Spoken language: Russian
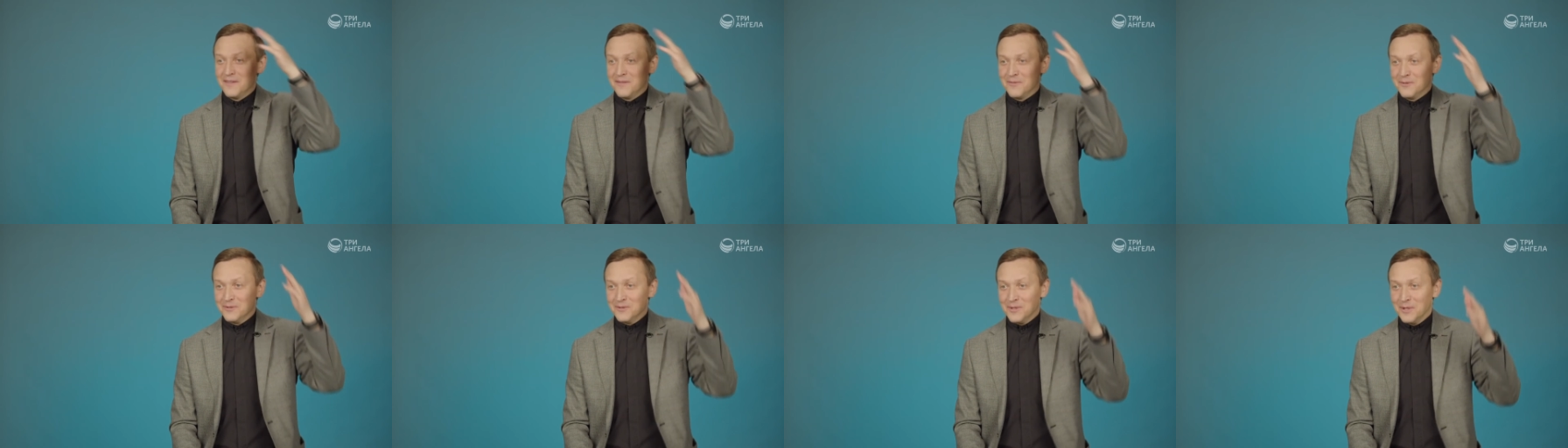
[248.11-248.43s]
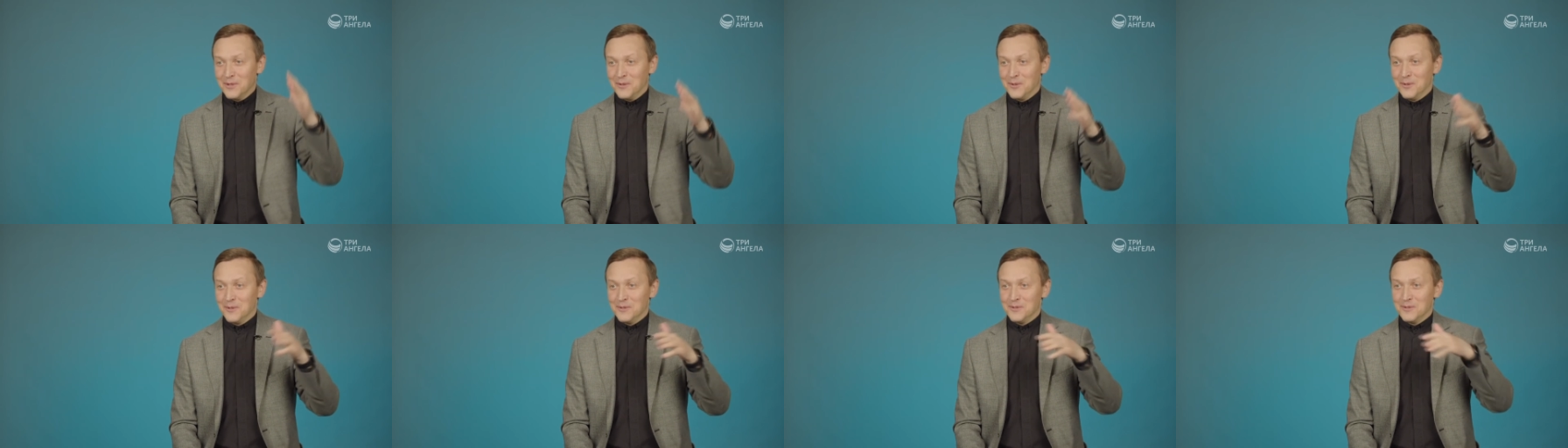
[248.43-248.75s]
и вот
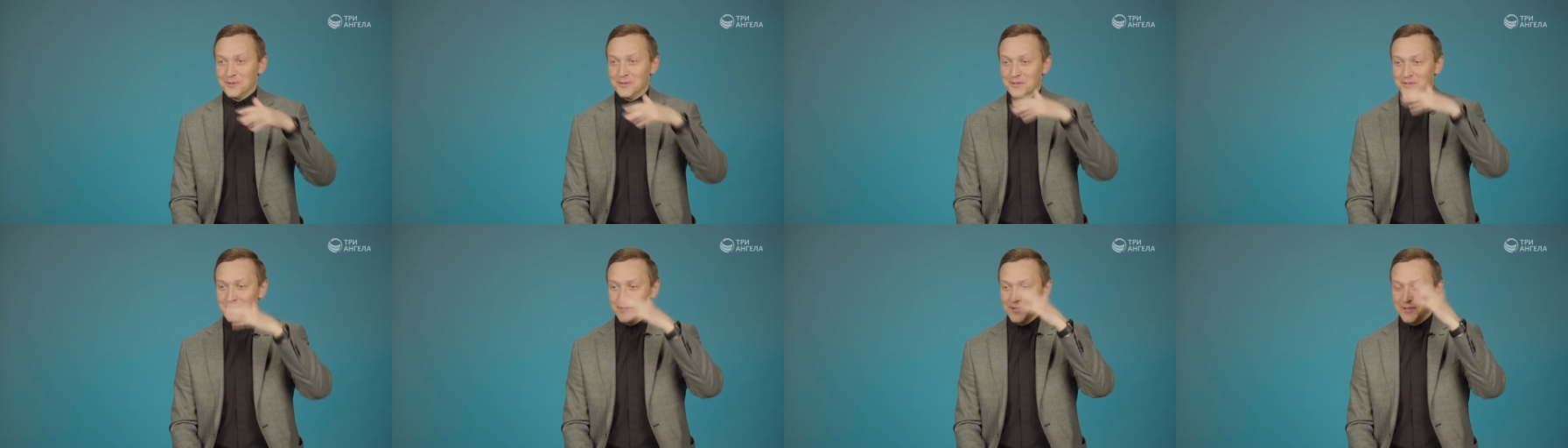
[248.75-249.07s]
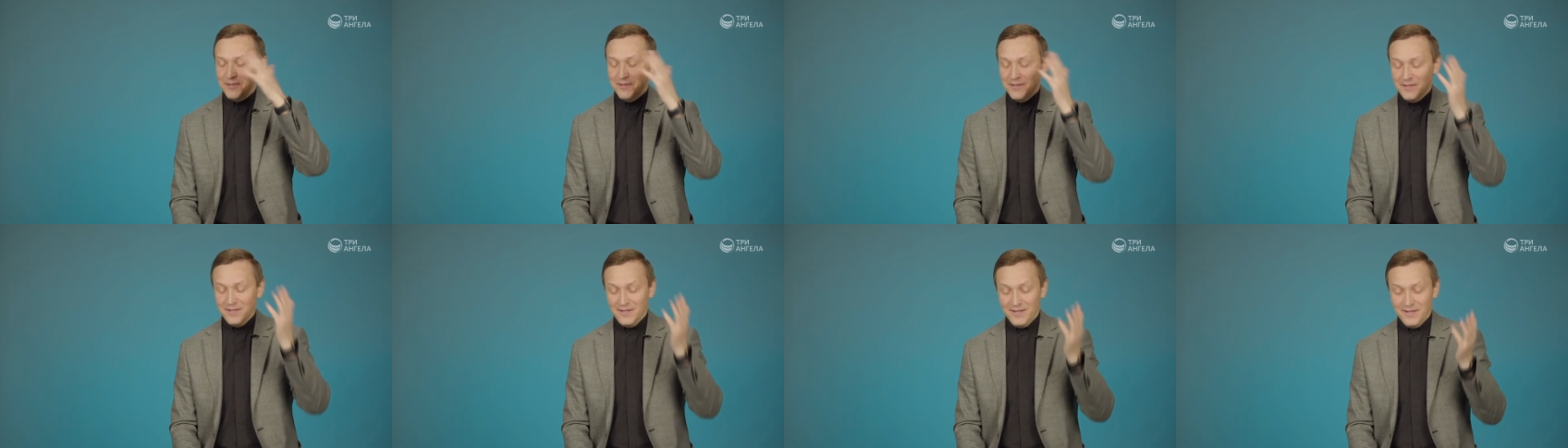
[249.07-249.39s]
такой идет
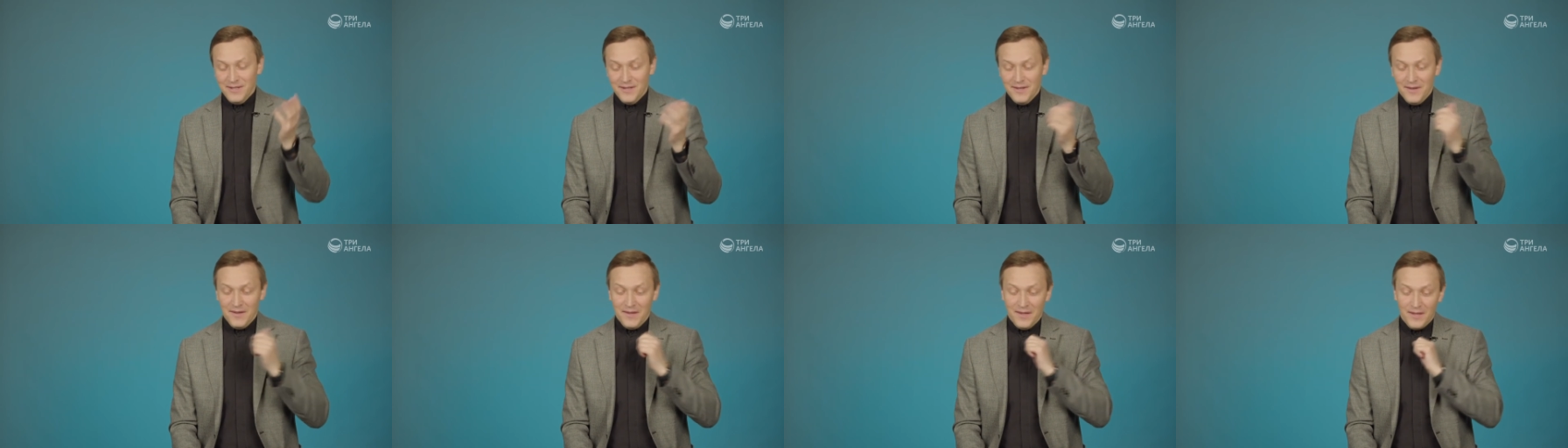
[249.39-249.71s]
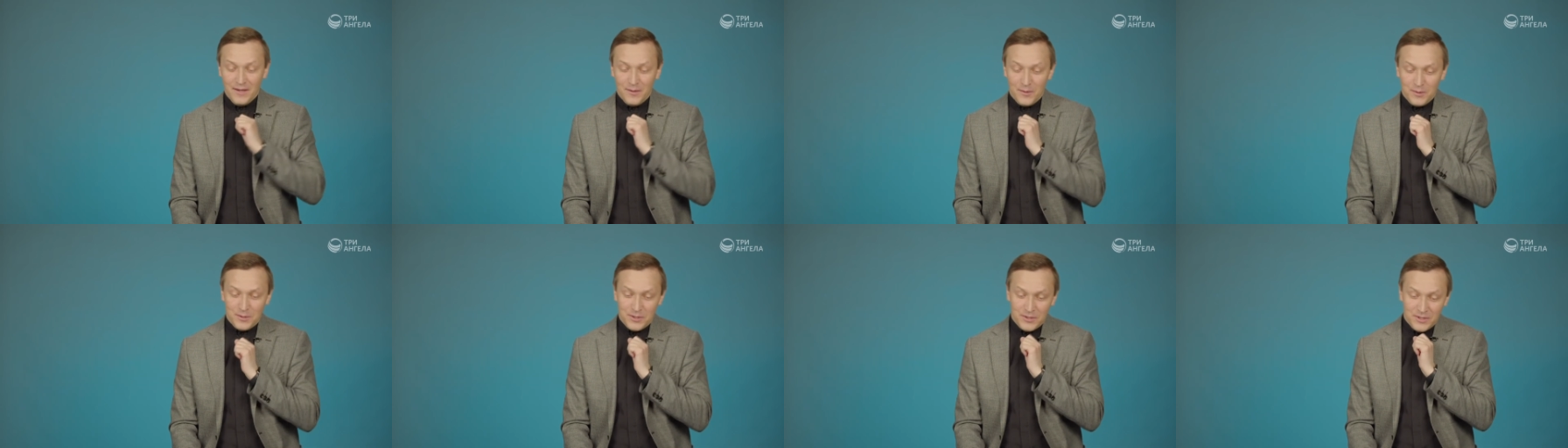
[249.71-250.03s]
цикл
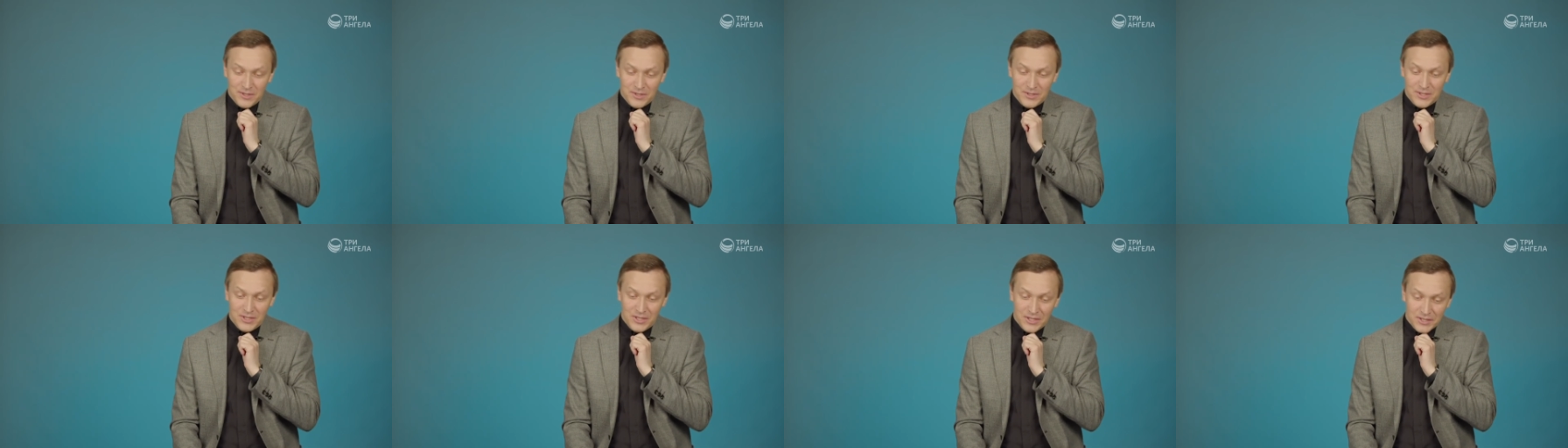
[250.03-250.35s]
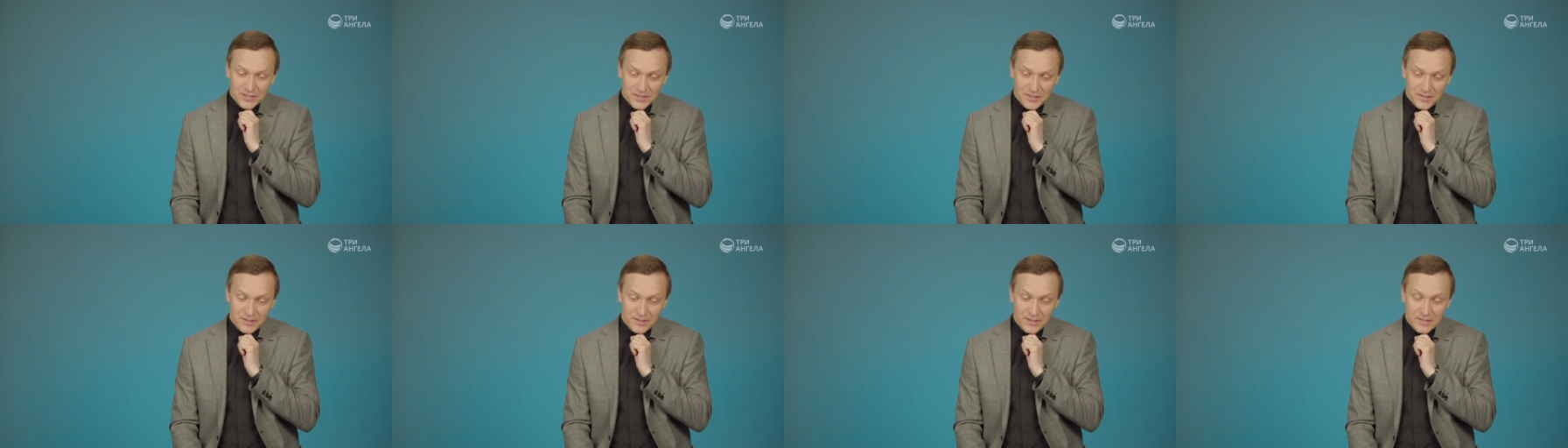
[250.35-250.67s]
очень
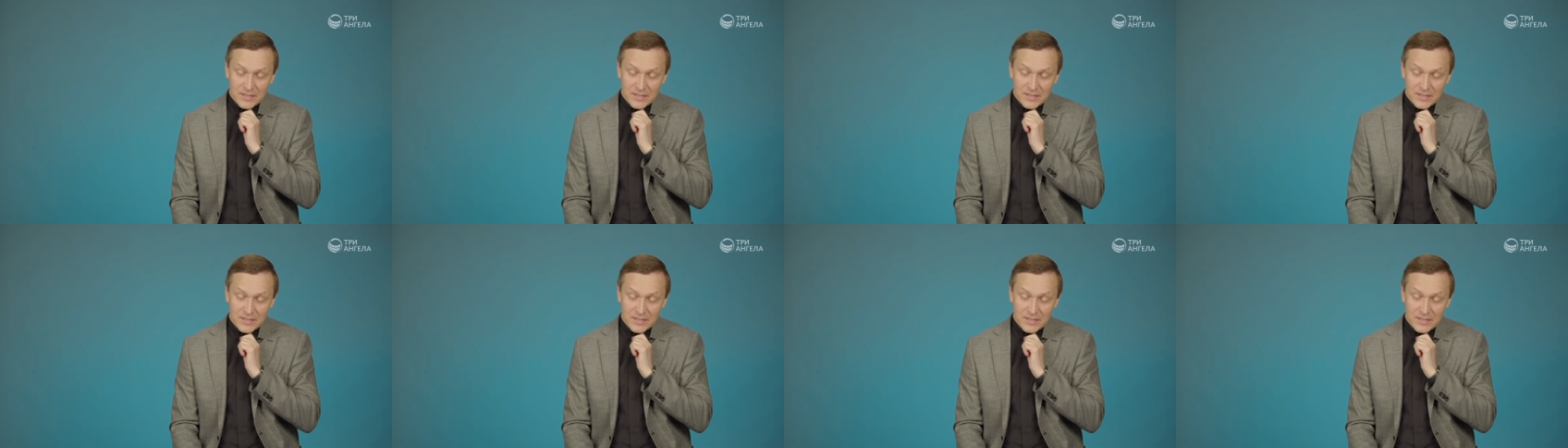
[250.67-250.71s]
интересно.